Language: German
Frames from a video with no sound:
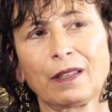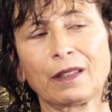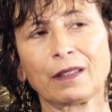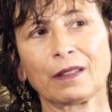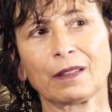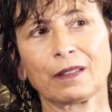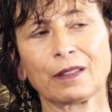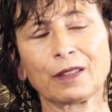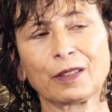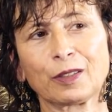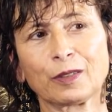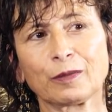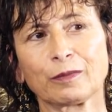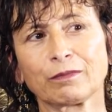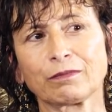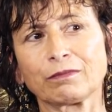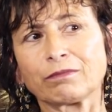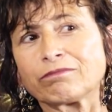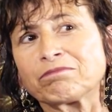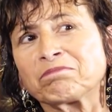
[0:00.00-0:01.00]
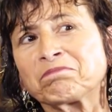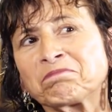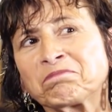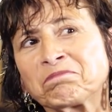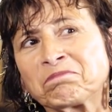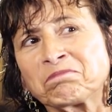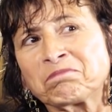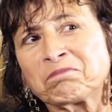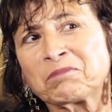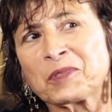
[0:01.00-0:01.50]
Äh,
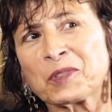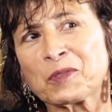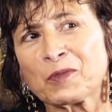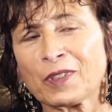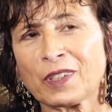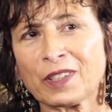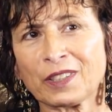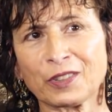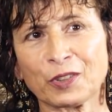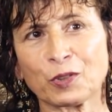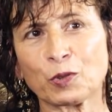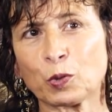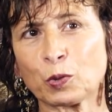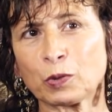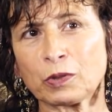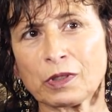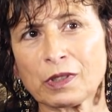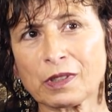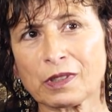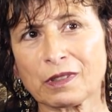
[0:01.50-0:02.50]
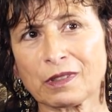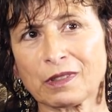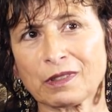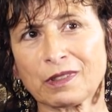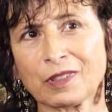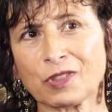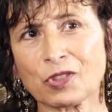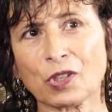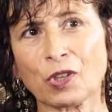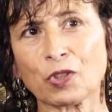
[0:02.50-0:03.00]
ist vielleicht die
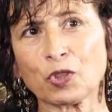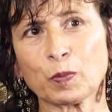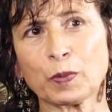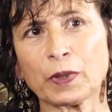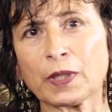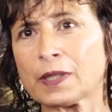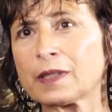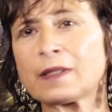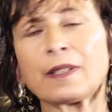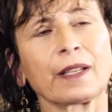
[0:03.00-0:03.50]
Kunst des Schauspielers?